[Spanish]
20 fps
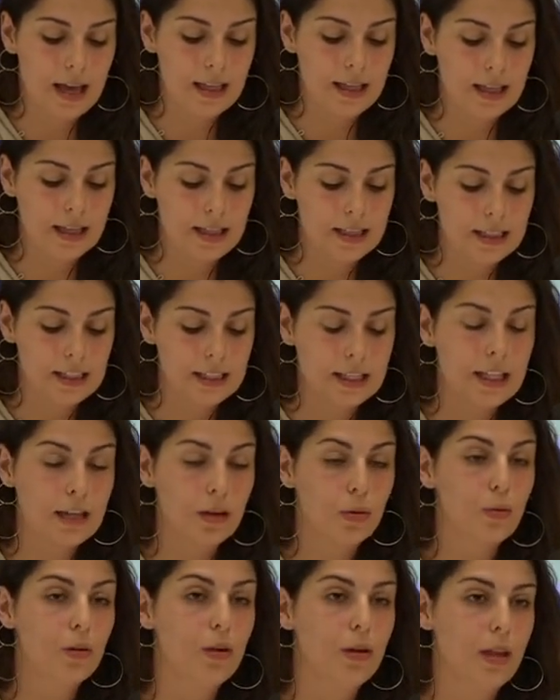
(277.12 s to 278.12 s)
17 eh,
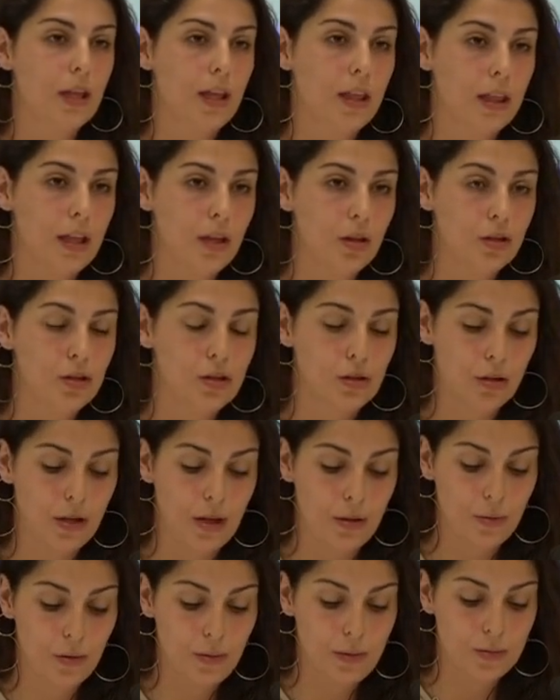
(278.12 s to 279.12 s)
de julio y 18,
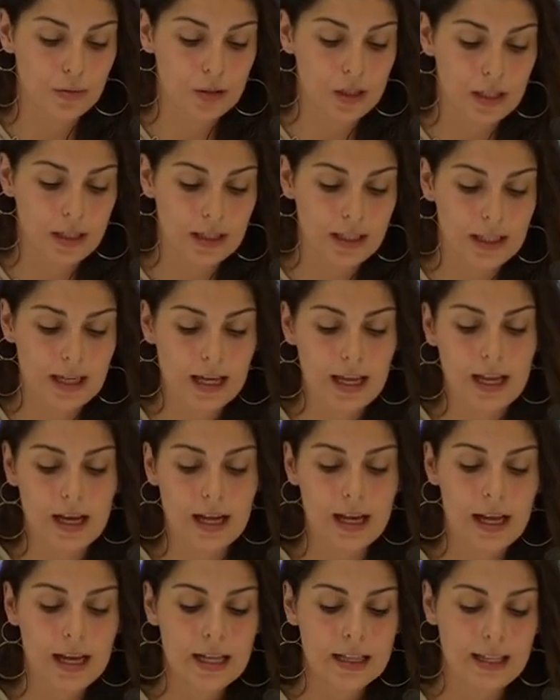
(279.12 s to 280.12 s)
que volvemos a
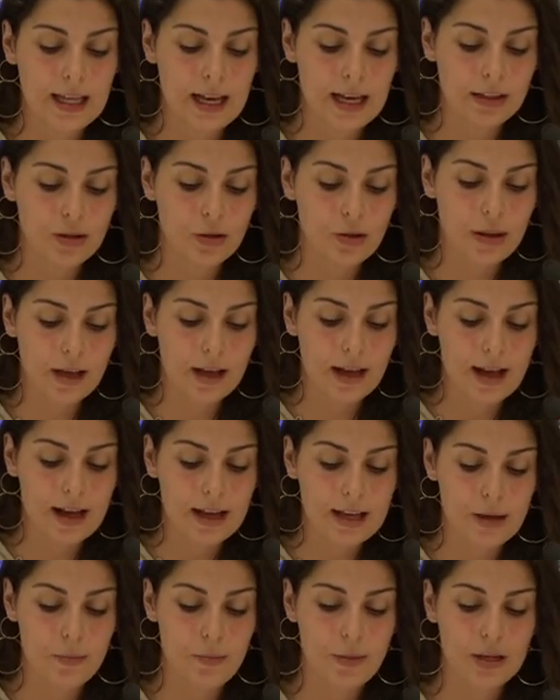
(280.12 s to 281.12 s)
tener teatro de
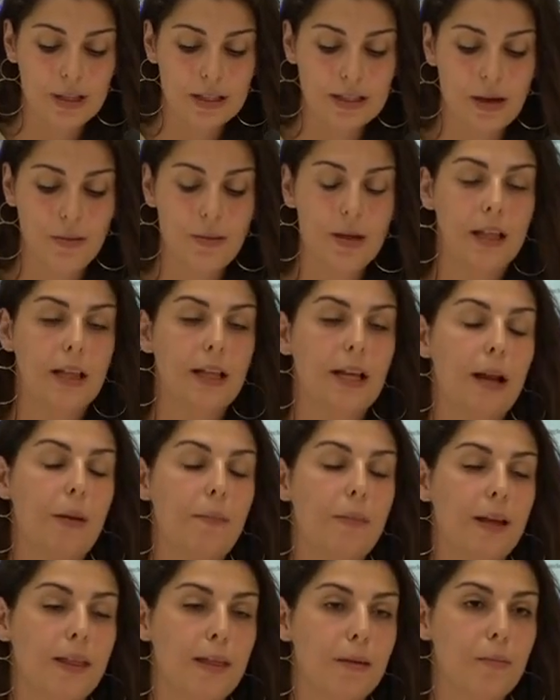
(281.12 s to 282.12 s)
calle, pero esta vez en
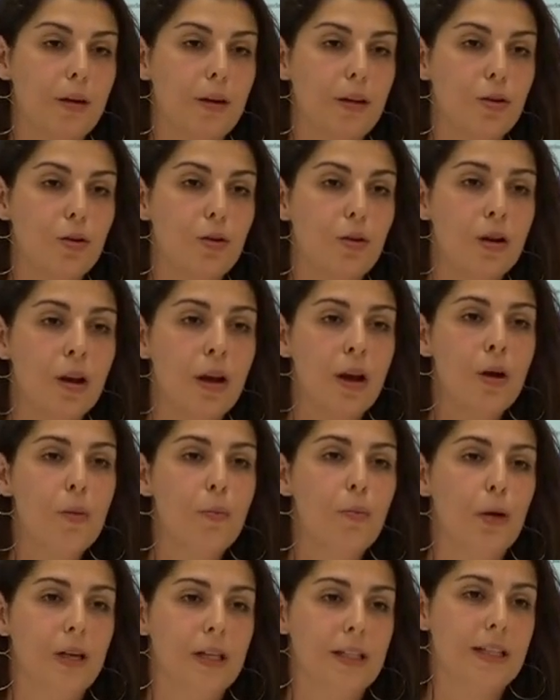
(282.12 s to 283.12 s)
la Plaza Mayor,
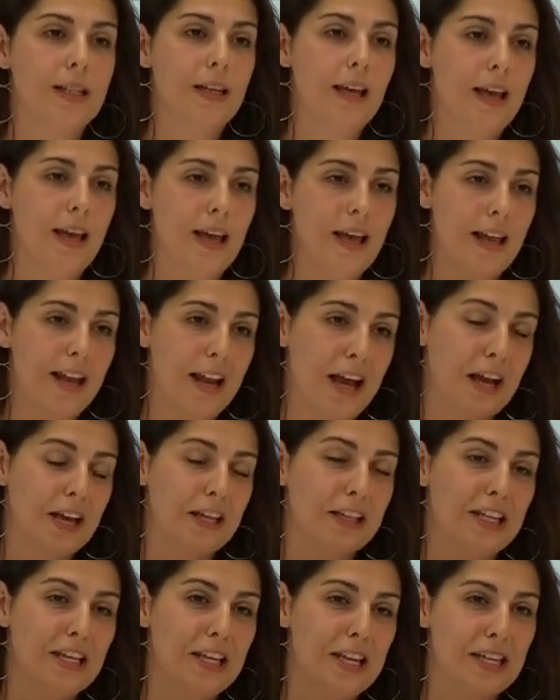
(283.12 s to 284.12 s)
pues eh, la
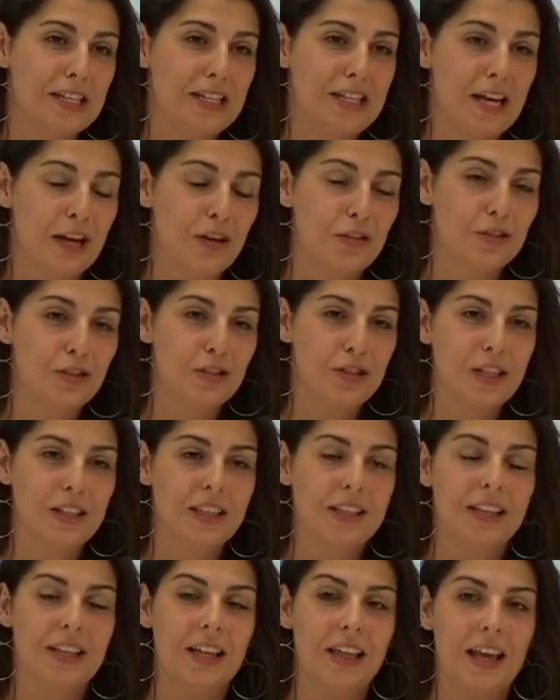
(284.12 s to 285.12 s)
gente ya sea
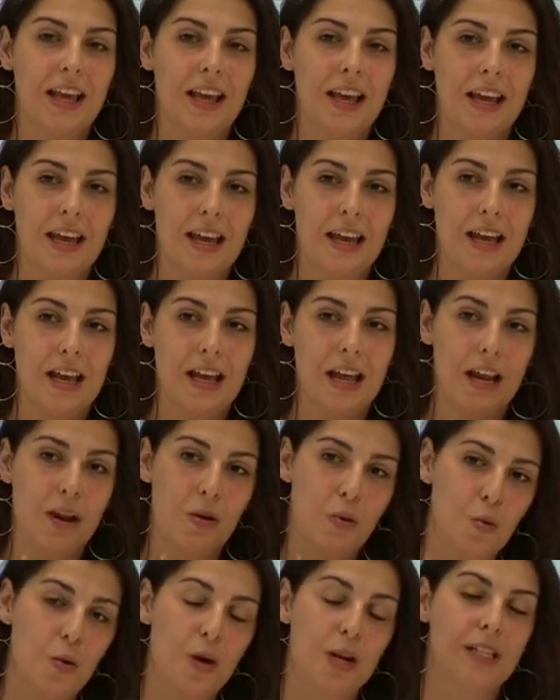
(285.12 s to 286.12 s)
consciente de que el
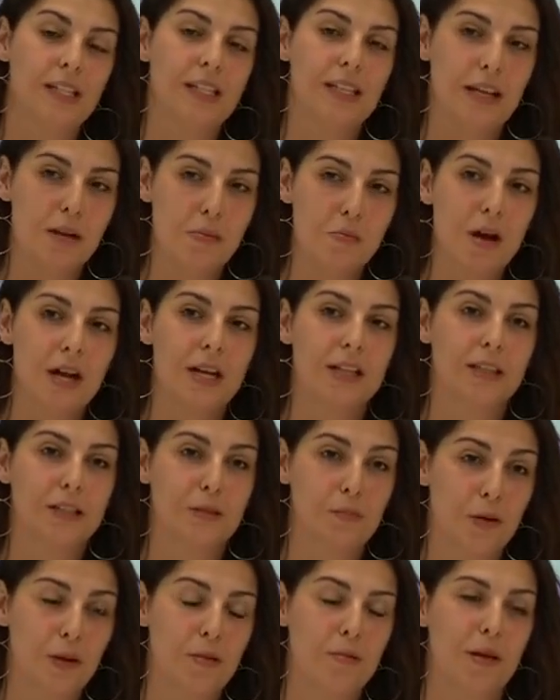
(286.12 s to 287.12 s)
lunes y el
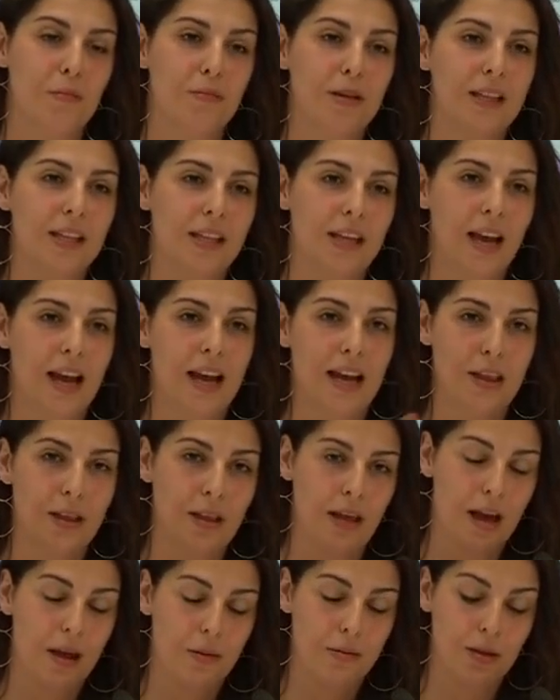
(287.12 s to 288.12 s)
martes previamente ha,
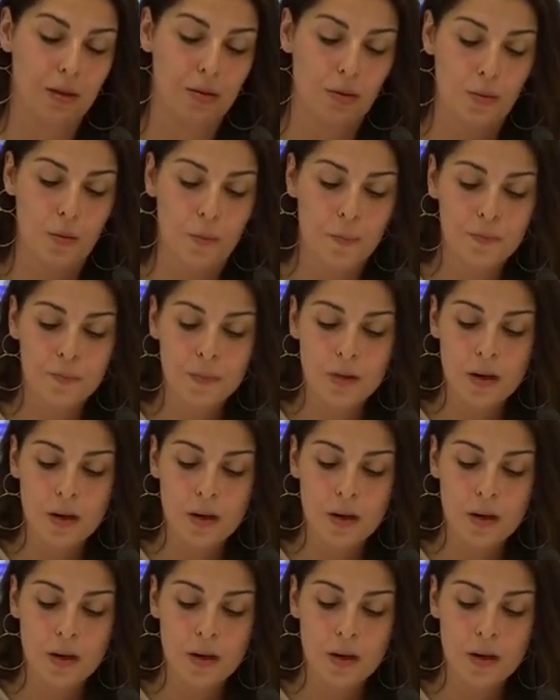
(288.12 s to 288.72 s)
habido